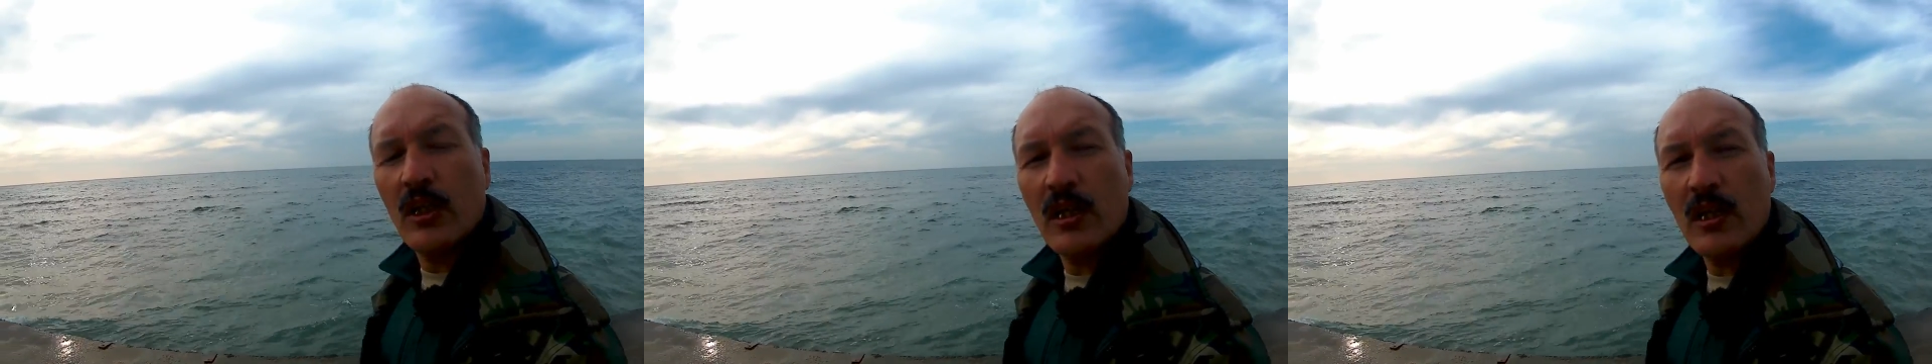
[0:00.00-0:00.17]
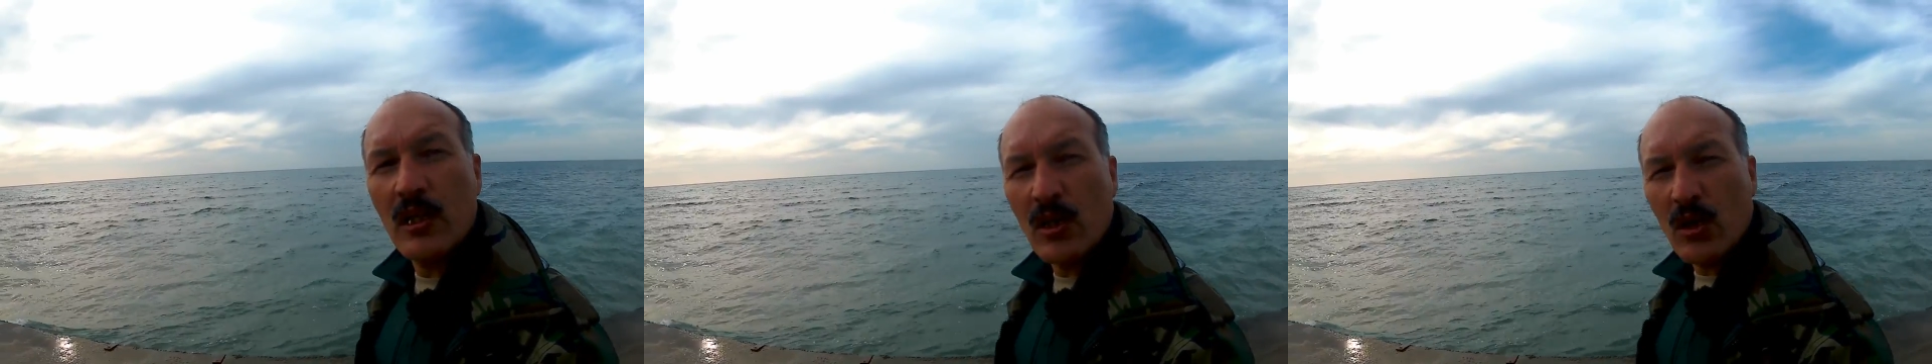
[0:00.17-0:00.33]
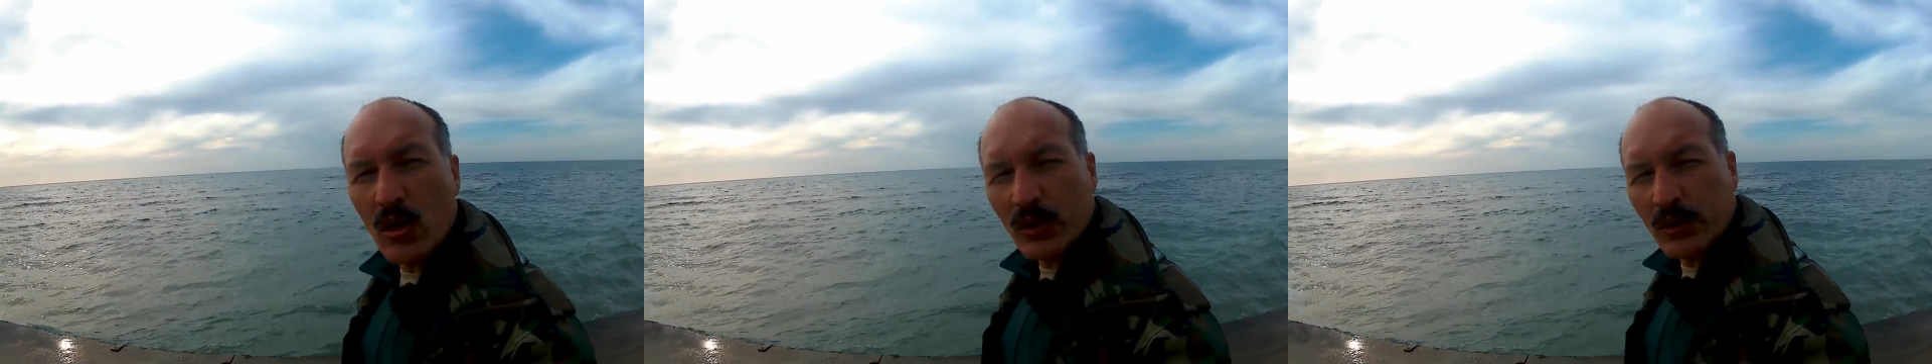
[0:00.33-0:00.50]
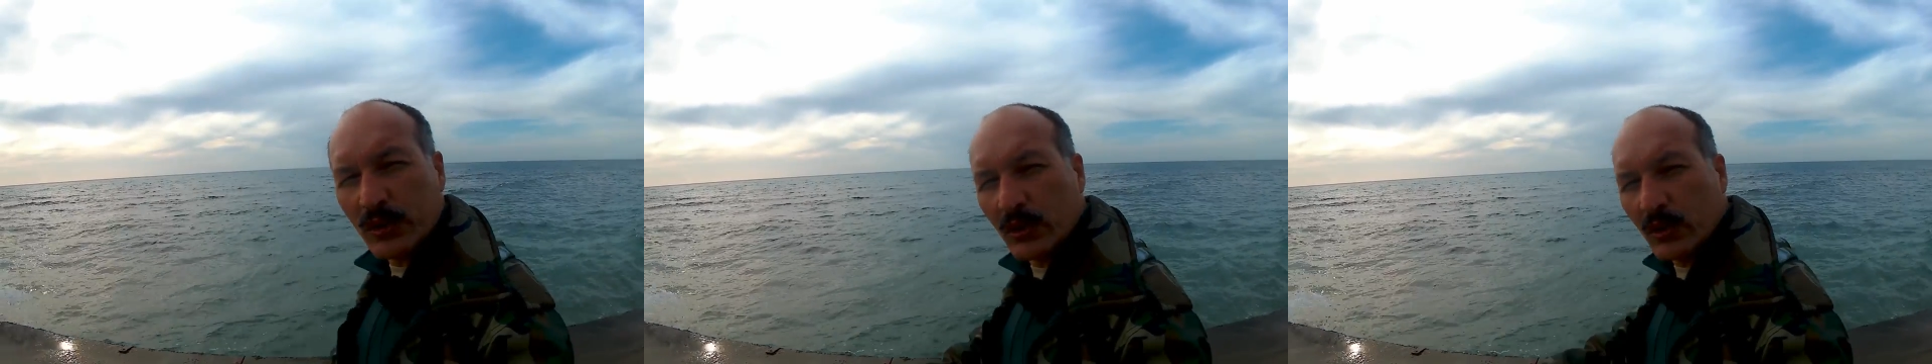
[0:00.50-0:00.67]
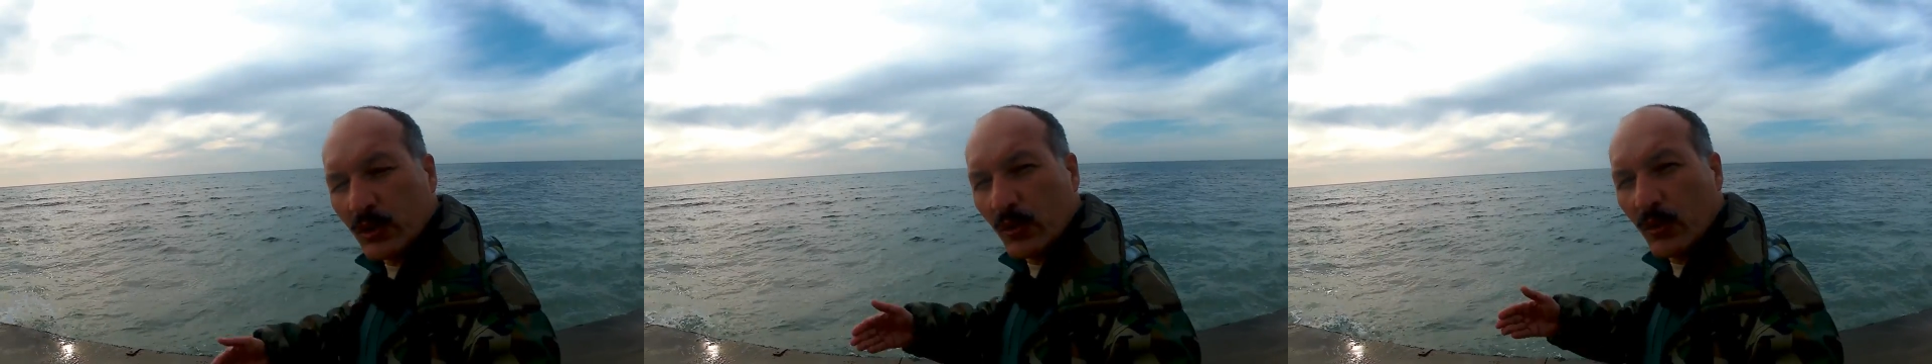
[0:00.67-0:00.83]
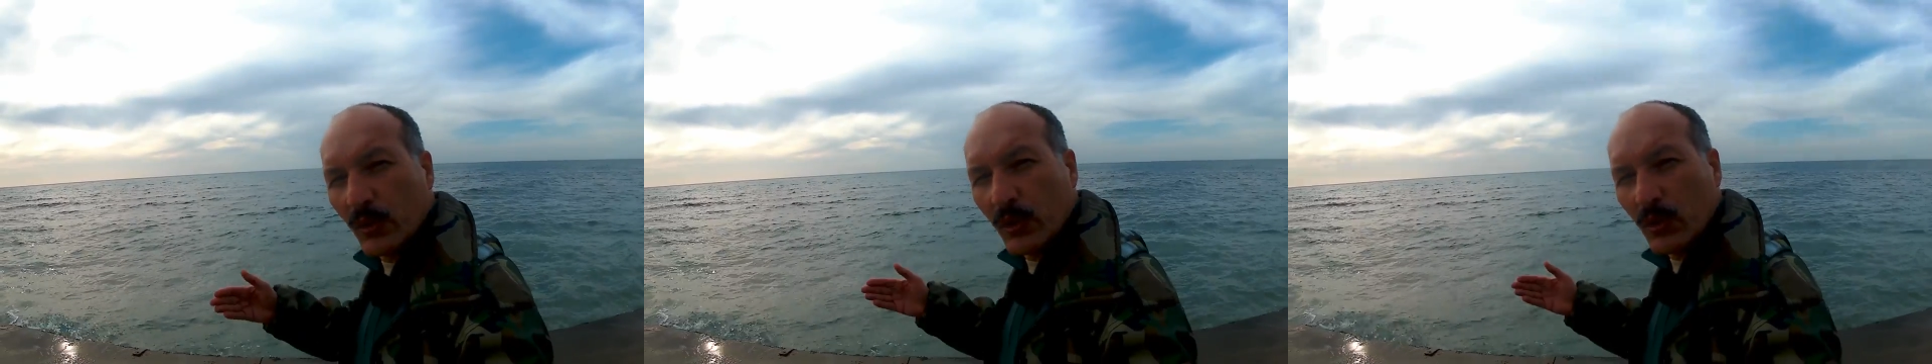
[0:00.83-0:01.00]

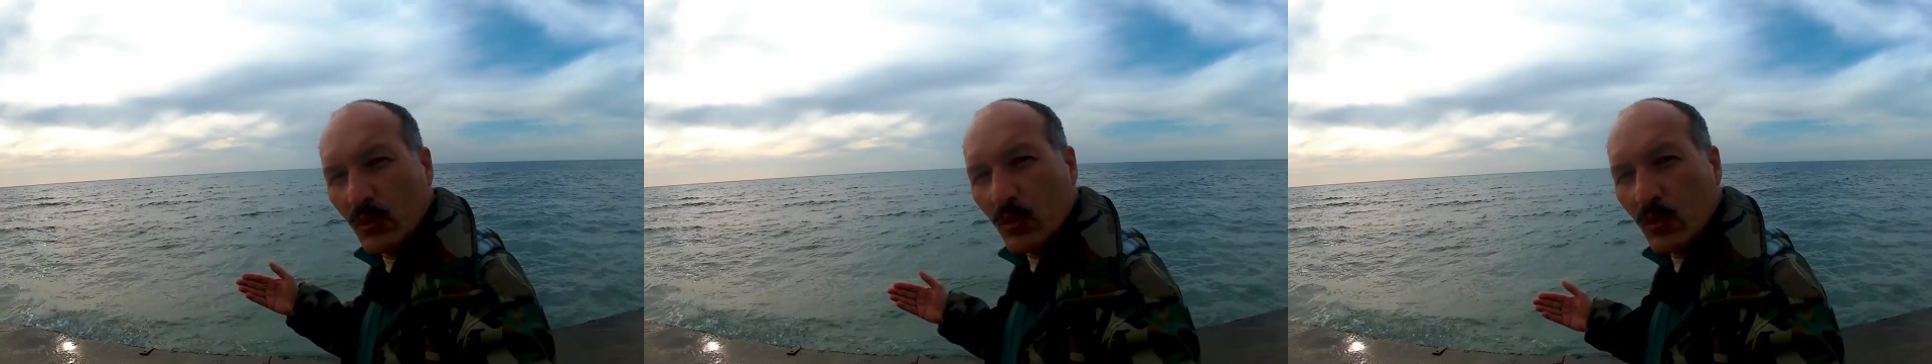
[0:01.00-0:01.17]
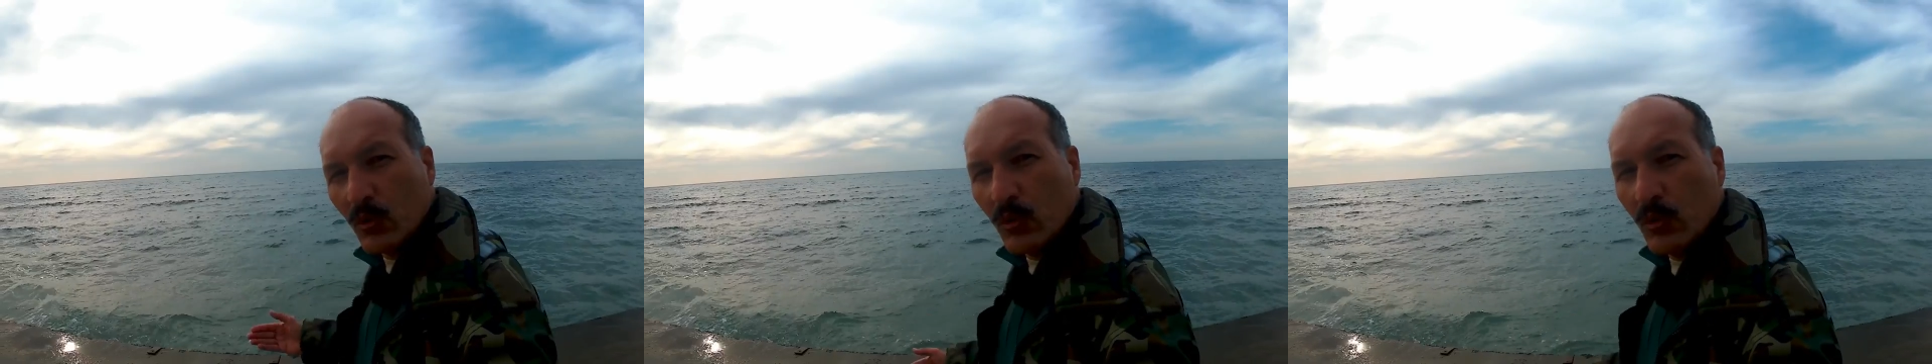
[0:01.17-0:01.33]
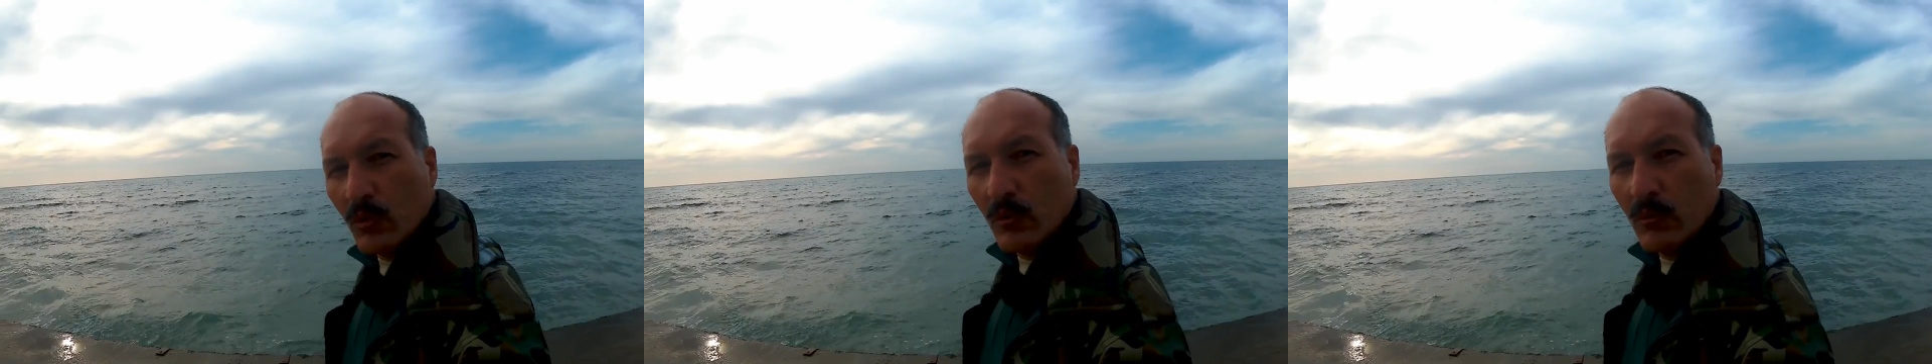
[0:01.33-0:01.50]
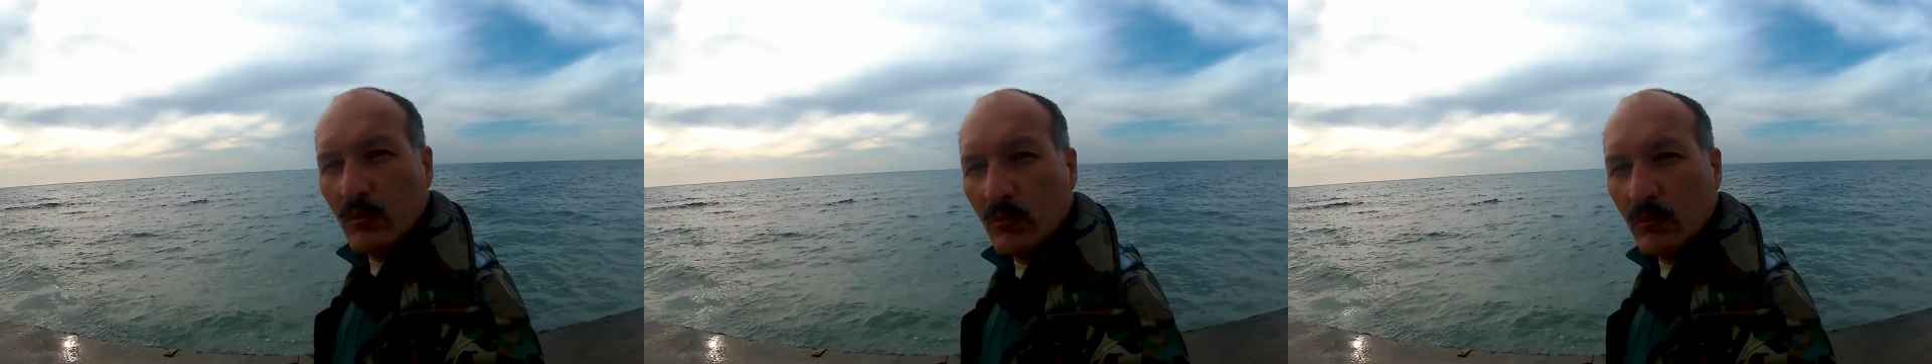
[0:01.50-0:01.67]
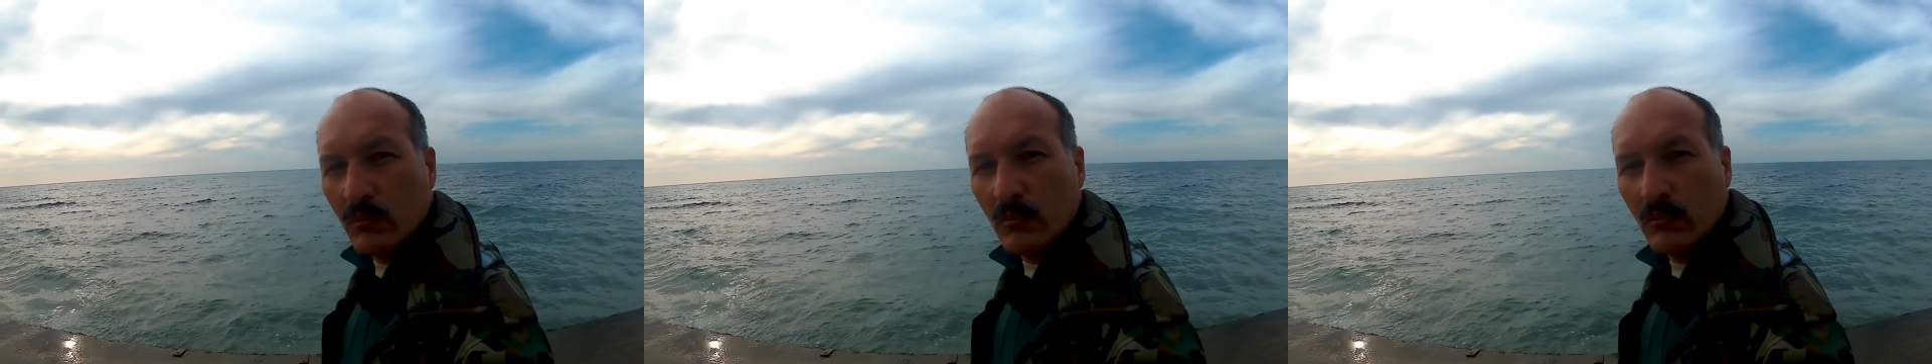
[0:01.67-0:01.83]
хлесткую